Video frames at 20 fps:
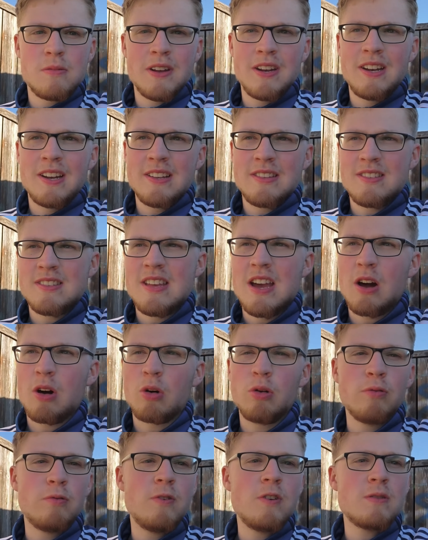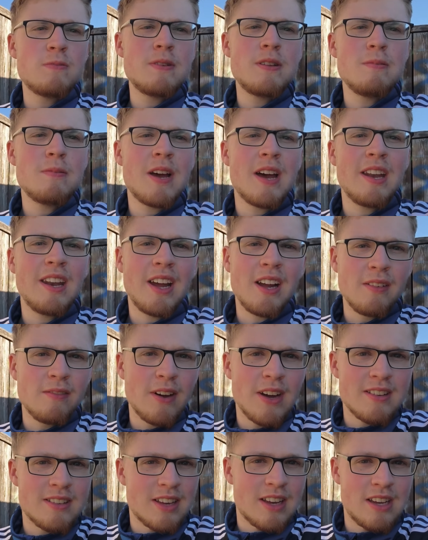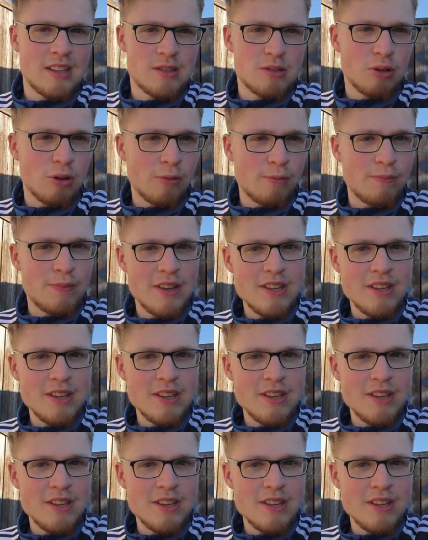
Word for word: über die letzten Jahre und wie es mit dem Kanal weitergehen soll.